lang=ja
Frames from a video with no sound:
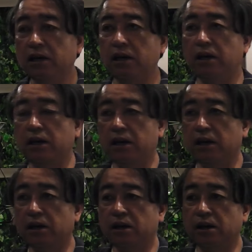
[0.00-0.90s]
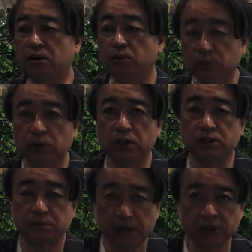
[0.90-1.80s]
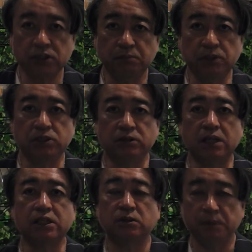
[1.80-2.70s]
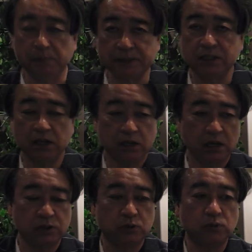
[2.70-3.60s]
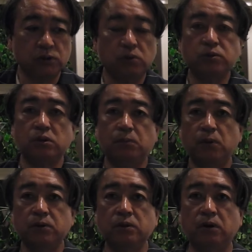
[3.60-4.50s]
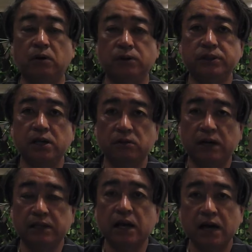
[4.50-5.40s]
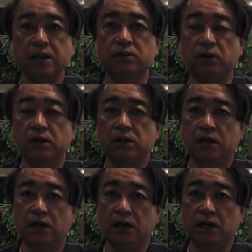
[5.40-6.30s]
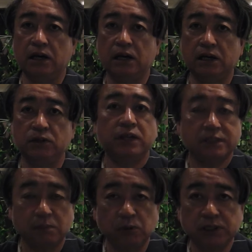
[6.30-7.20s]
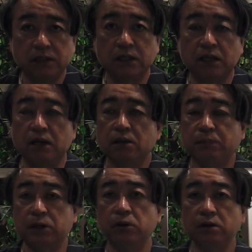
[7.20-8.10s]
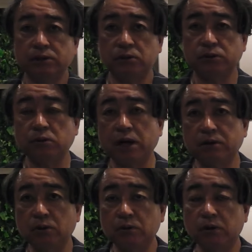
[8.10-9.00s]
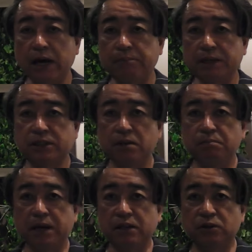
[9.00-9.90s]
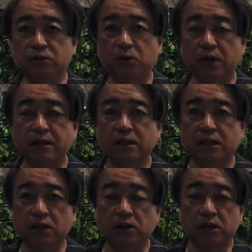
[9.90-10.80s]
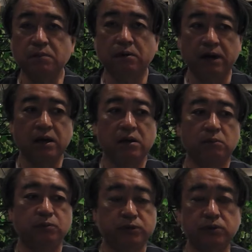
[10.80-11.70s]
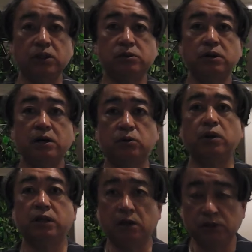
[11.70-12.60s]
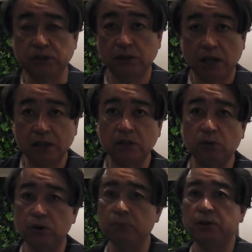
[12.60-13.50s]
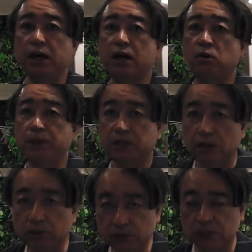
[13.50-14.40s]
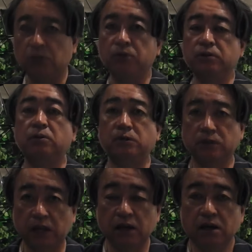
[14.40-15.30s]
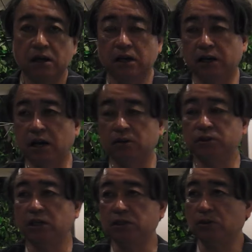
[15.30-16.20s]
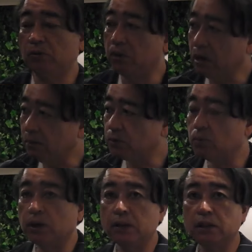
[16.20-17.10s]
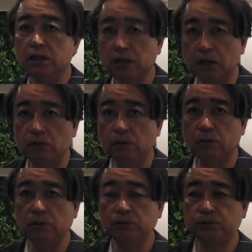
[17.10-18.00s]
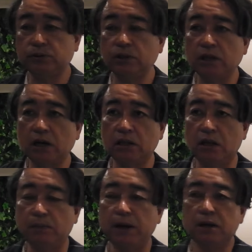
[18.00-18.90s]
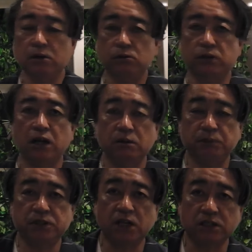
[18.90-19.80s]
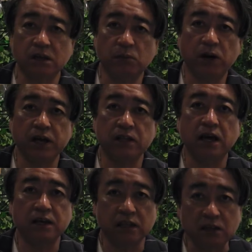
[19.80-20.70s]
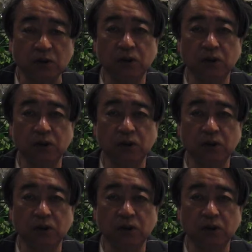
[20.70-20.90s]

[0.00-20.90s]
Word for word: えー、本当に素晴らしいピッチングだったと思いますあの一つ一つのボールの精度が高いと、えー、野田さんもおっしゃってて、まあ、去年はそのストライク取るのがまあ精一杯というろがあったんだけど今はもう普通にストライク取れているし狙ったところにも投げ込めているしということで、えー、彼の成長これはもうそう簡単にあの普通に投げていれば打たれるピッチャーじゃもうもはやないね